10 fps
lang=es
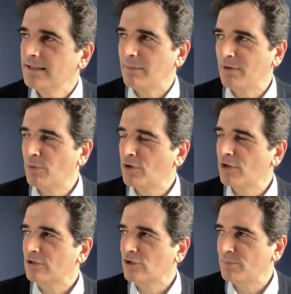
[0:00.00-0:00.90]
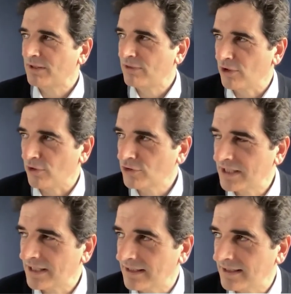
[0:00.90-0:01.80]
también un poco de introspección, ¿no? O
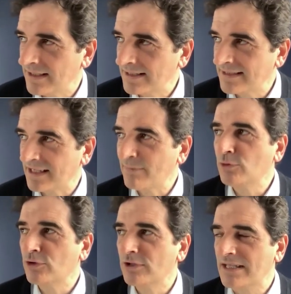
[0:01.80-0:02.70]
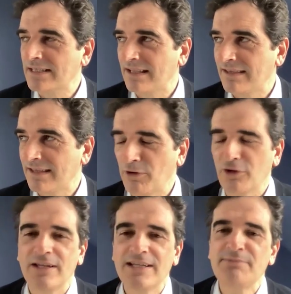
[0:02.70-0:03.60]
sea, ¿hasta qué punto tienes que decir,
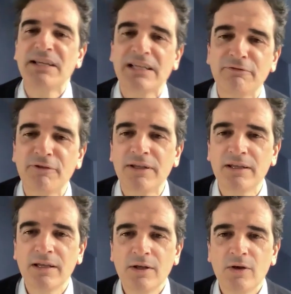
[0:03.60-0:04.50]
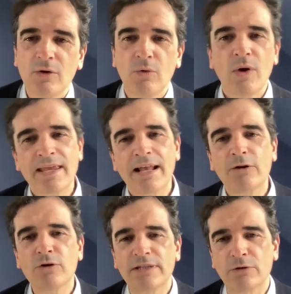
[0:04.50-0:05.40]
bueno, es mi jefe o hay
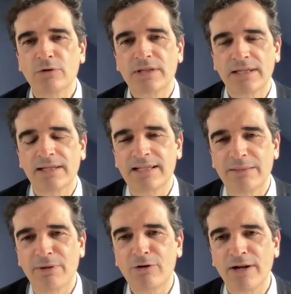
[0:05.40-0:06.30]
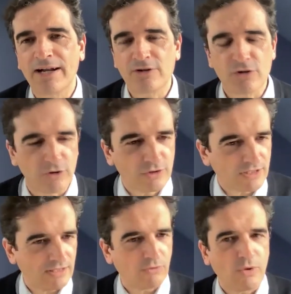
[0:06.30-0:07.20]
algo que tengo que, mejorar yo, ¿no? Es
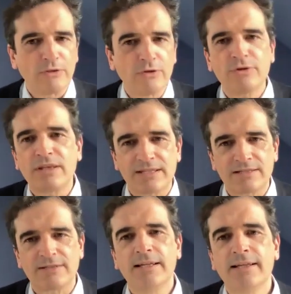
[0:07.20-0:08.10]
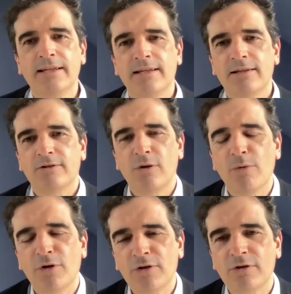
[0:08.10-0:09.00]
decir, ¿cuándo dices
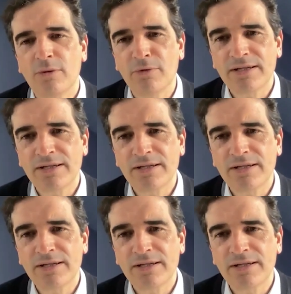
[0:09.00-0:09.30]
¿Cómo, sí.